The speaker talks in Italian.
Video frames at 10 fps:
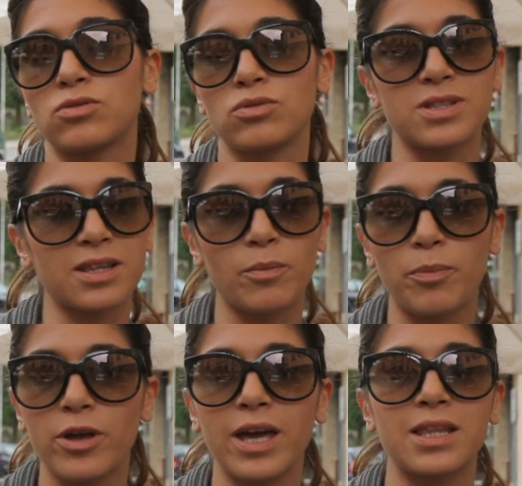sono stata un
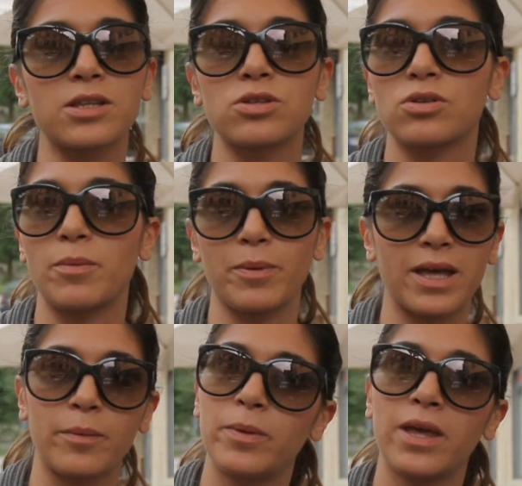po' in redazione per
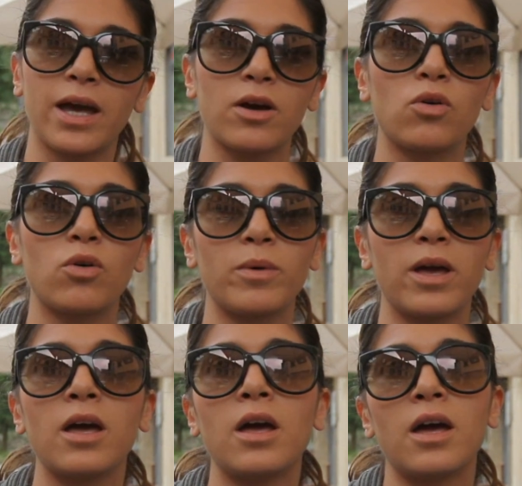capire
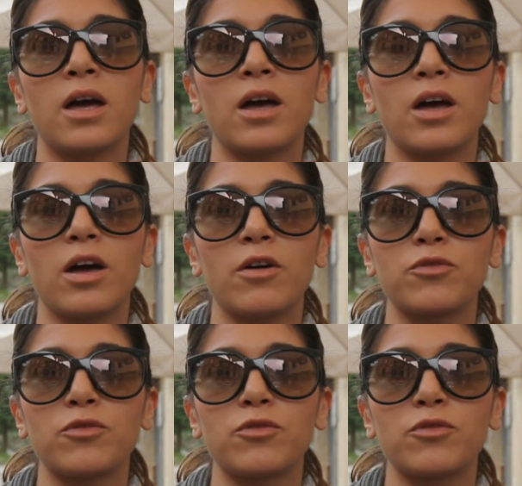come eh,